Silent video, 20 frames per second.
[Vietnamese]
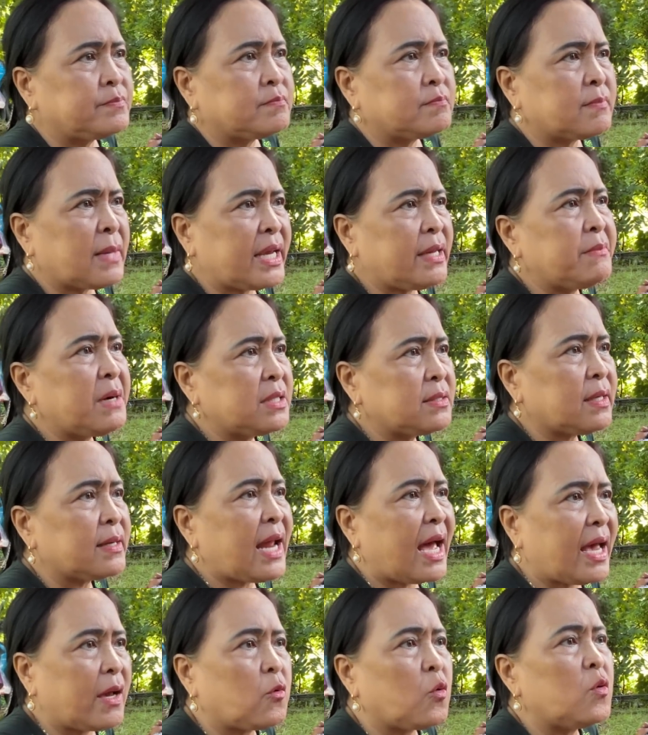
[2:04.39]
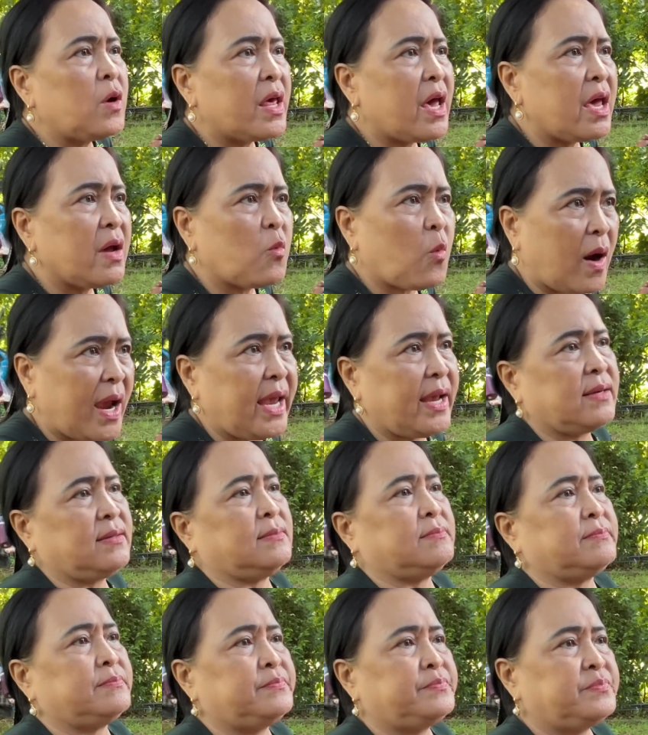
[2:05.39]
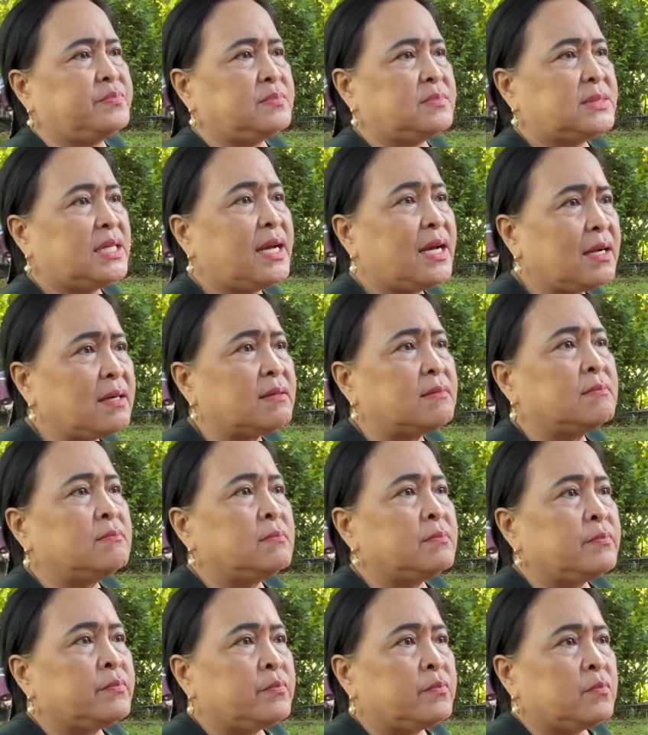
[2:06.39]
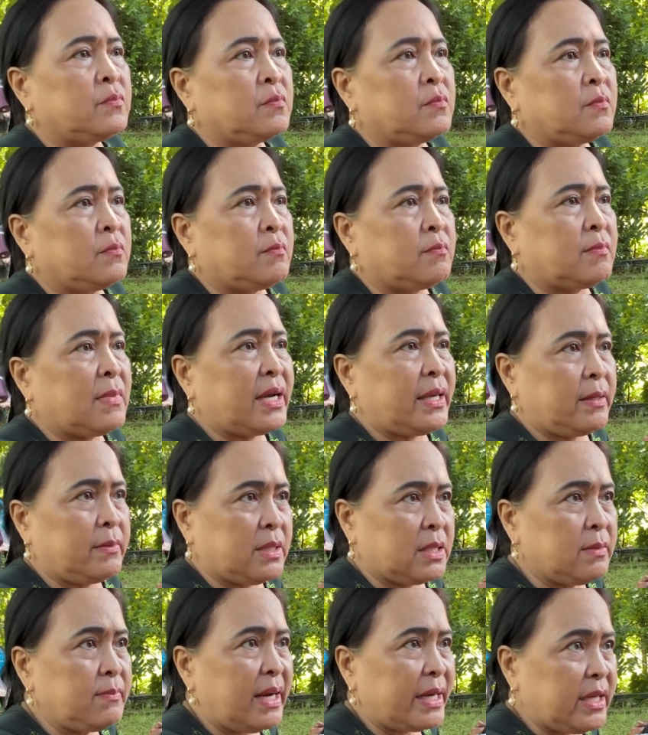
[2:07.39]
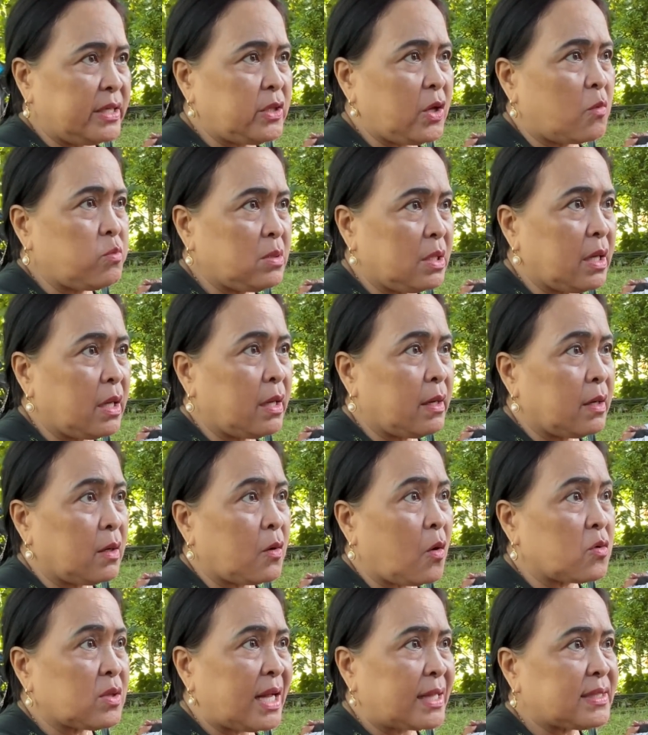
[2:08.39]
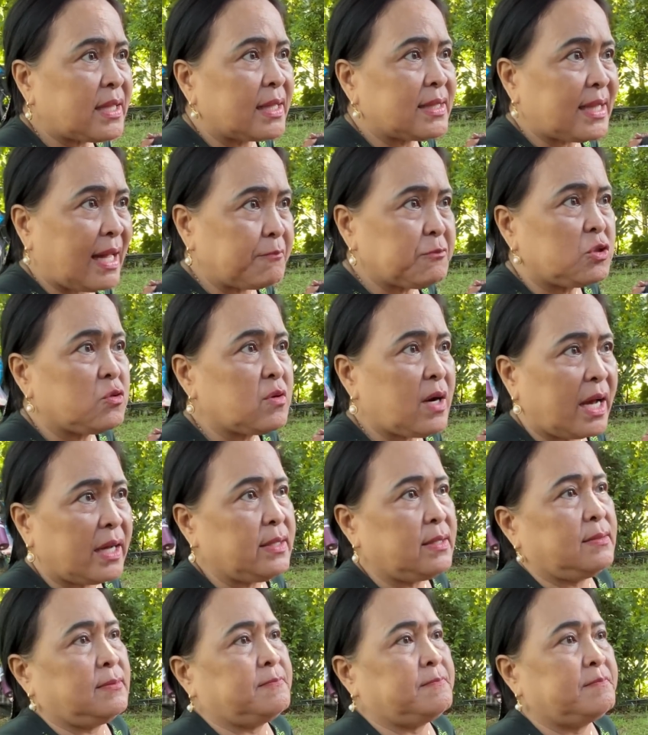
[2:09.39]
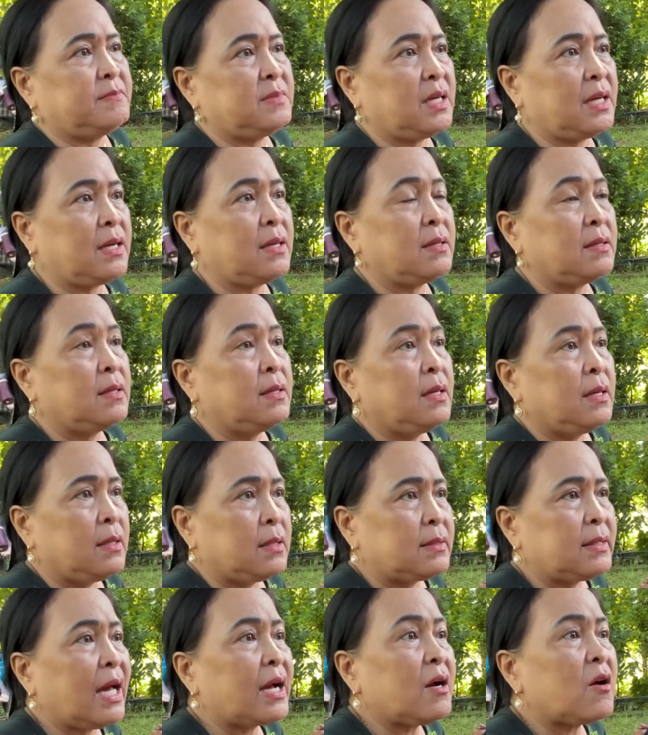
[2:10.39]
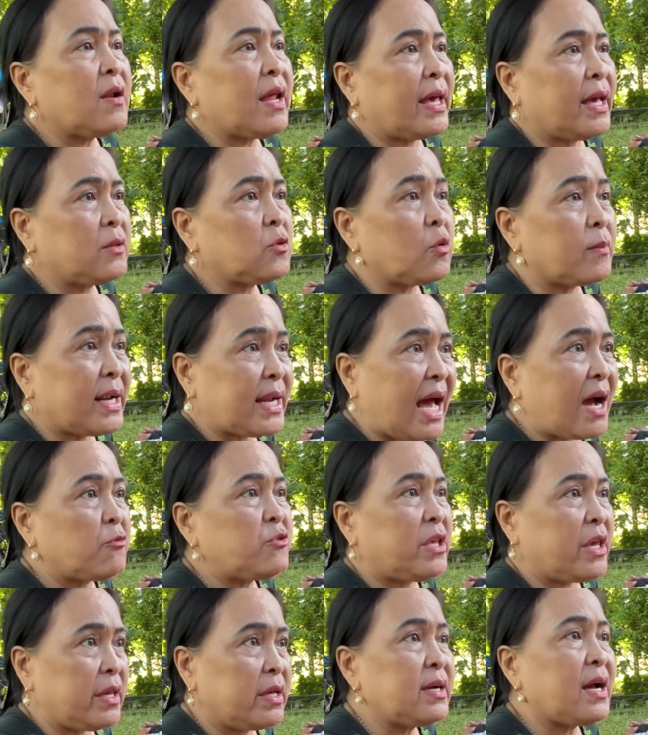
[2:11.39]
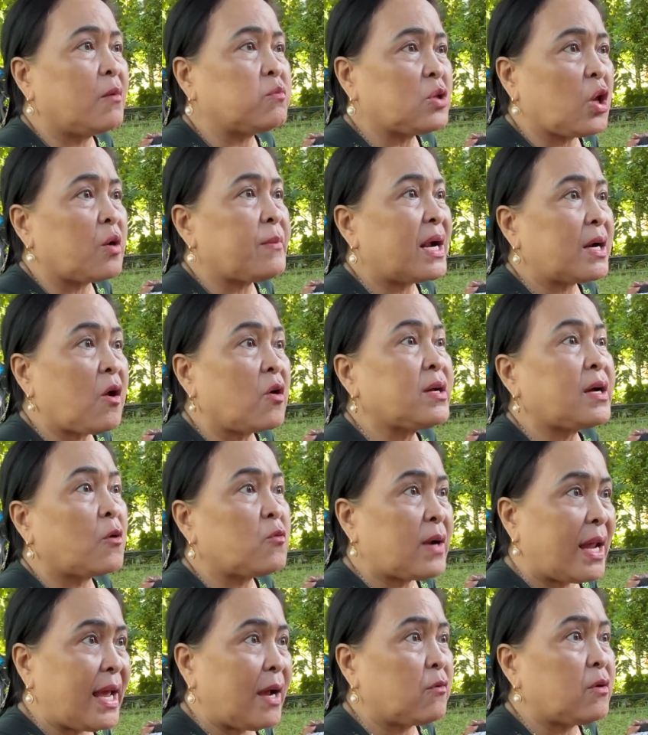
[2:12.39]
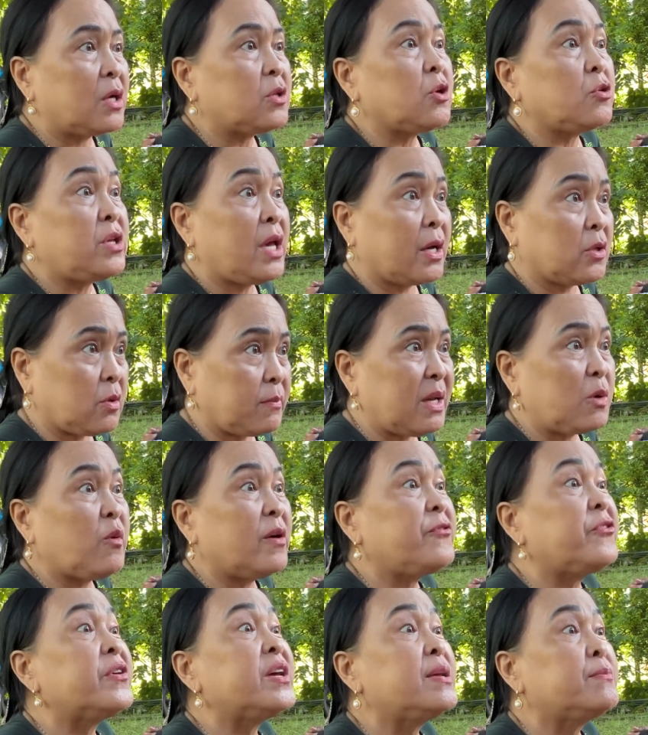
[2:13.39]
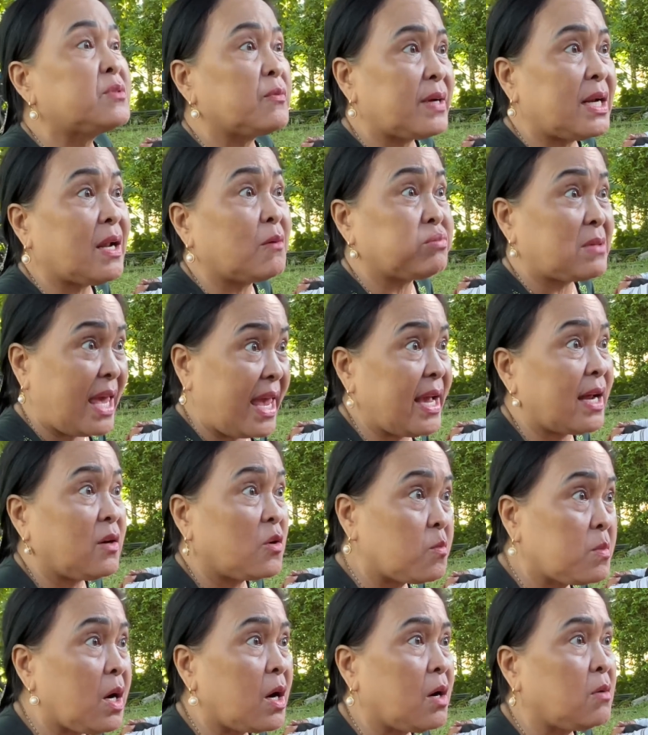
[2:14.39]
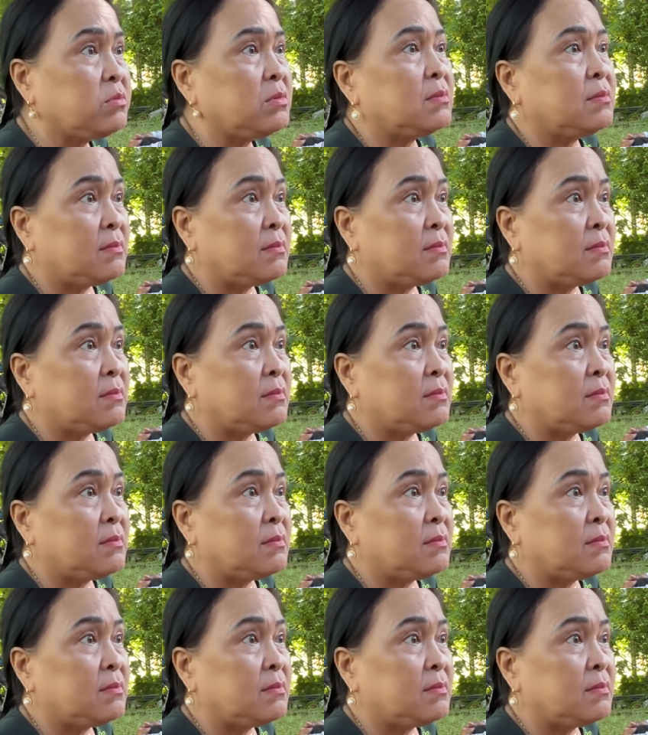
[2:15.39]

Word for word: mày bên cái đài của lê hoàng ha mày bữa mày đi chung với cô thanh thanh tâm xuống đây ha chắc có lẽ tụi bay đạo diễn không cho bà nói câu nào để tụi giờ tụi bay quay phim tụi bay làm nhạc đúng không